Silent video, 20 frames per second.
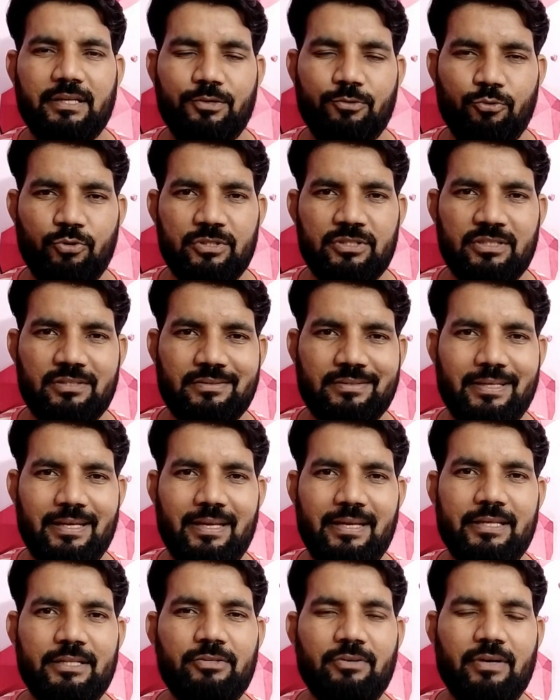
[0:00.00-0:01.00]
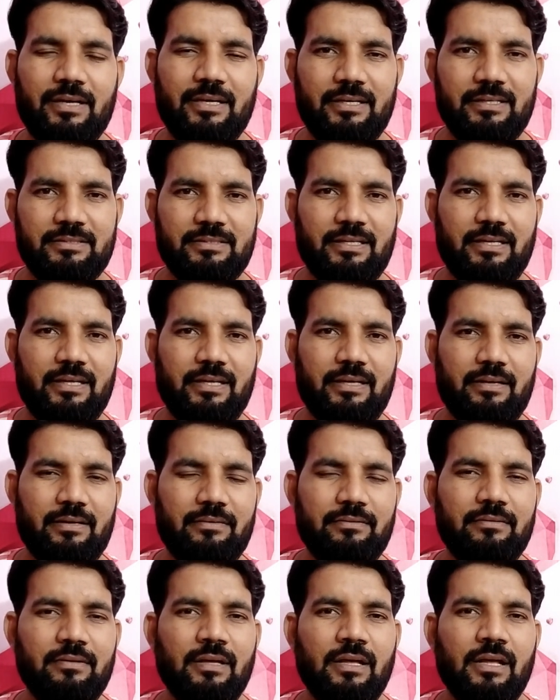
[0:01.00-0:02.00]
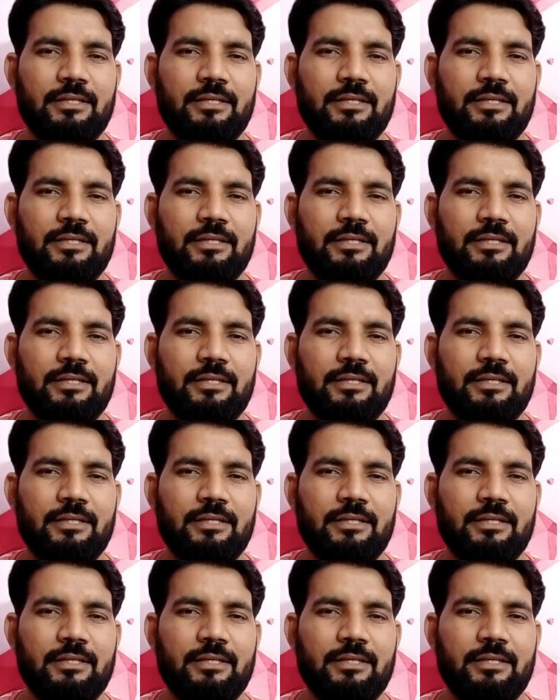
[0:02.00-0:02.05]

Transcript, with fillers: దీని గురించి తెలియదు అని డిసైడ్ అయ్యారు